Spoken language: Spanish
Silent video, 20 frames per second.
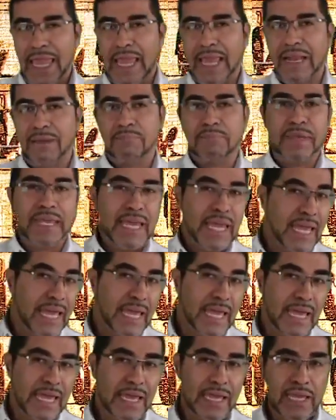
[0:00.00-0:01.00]
el
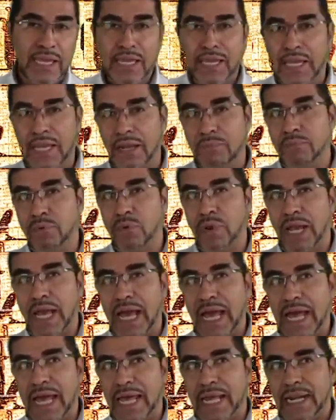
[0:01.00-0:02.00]
pie, el
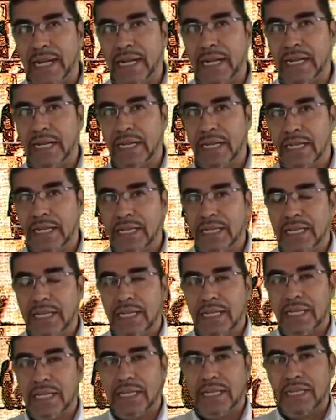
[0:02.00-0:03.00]
pulgar,
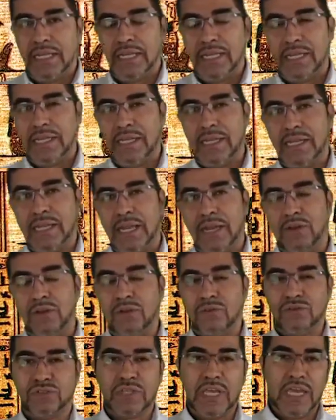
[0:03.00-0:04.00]
eh,
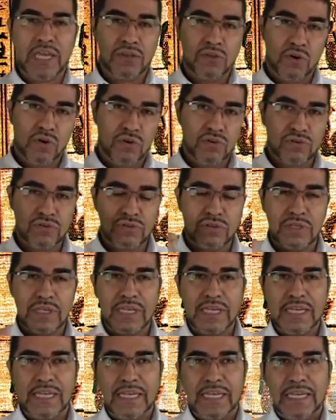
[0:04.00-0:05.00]
los dedos.
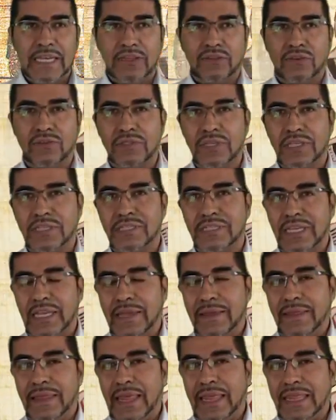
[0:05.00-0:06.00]
Entonces,
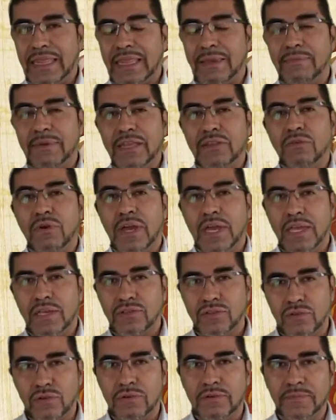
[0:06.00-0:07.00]
debido a
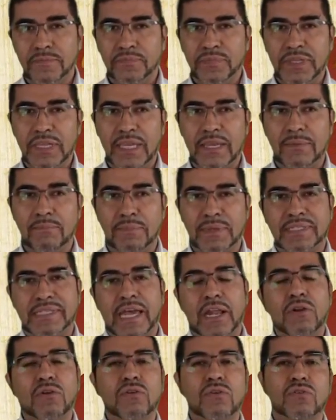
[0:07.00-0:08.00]
eso,
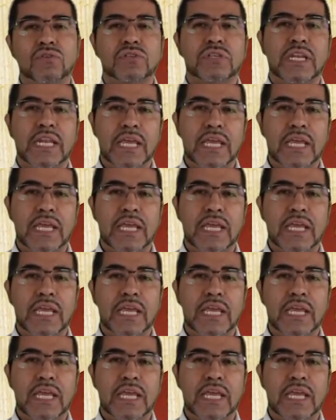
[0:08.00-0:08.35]
empezaron los,